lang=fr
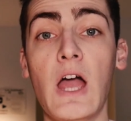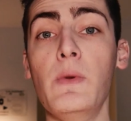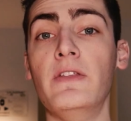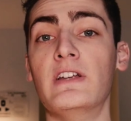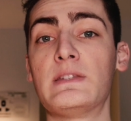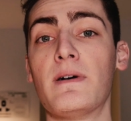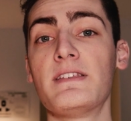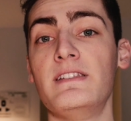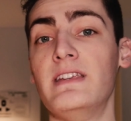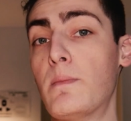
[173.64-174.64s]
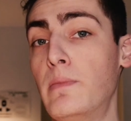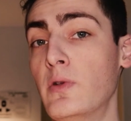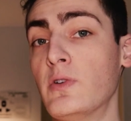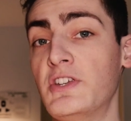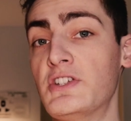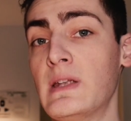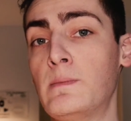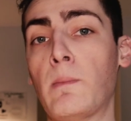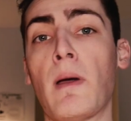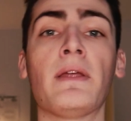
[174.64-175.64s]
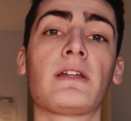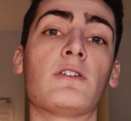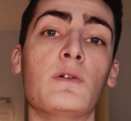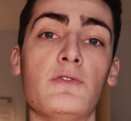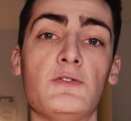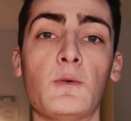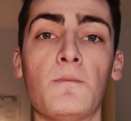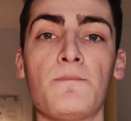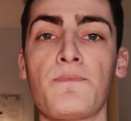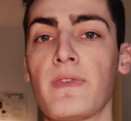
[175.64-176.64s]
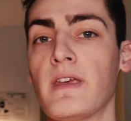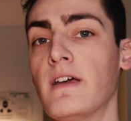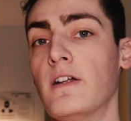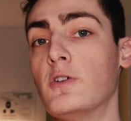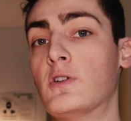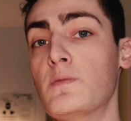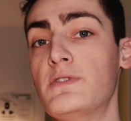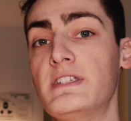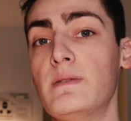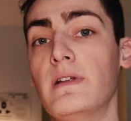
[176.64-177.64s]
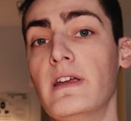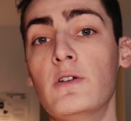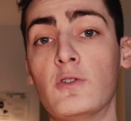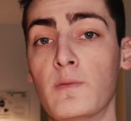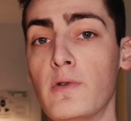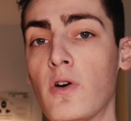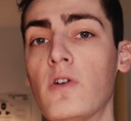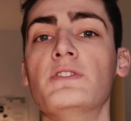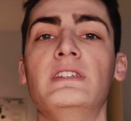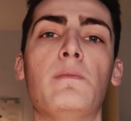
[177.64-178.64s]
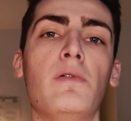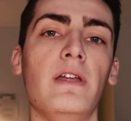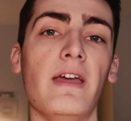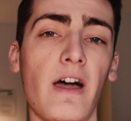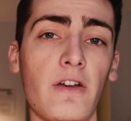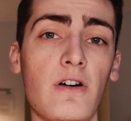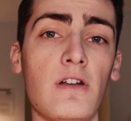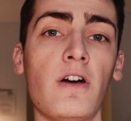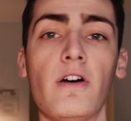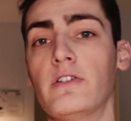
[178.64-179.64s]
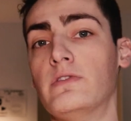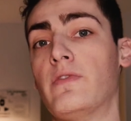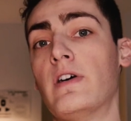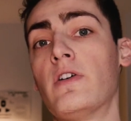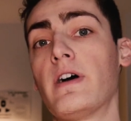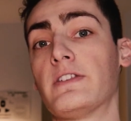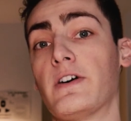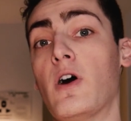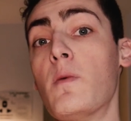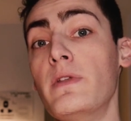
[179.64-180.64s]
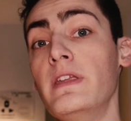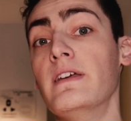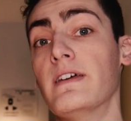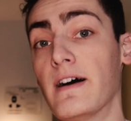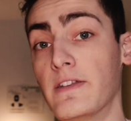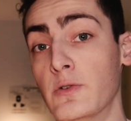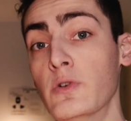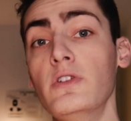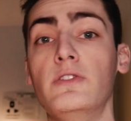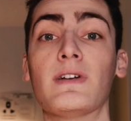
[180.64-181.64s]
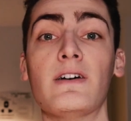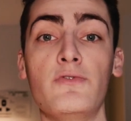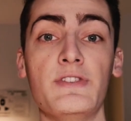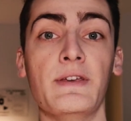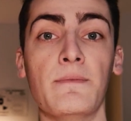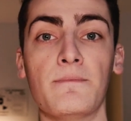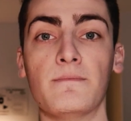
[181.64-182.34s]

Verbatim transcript: Eh oui, dans l'espace, il n'y a plus d'oxygène pour permettre la combustion. Le combustible et le comburant, aussi appelé ergol, doivent alors être emmenés à deux dans la fusée.